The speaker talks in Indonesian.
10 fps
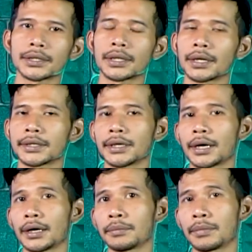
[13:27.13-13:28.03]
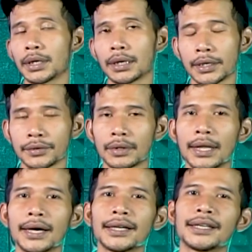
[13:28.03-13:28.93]
setelah istirahat break lanjut
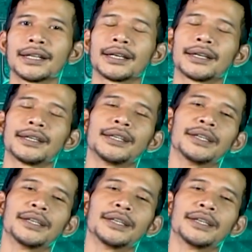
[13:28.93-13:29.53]
lagi lah